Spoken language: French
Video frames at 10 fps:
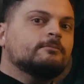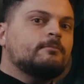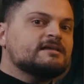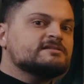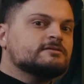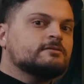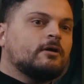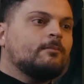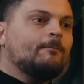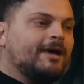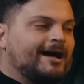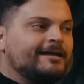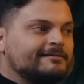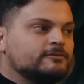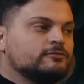
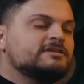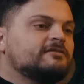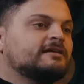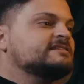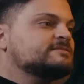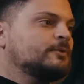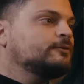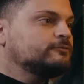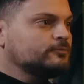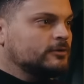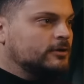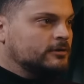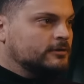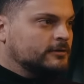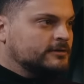mastermind du divertissement en football. Oui,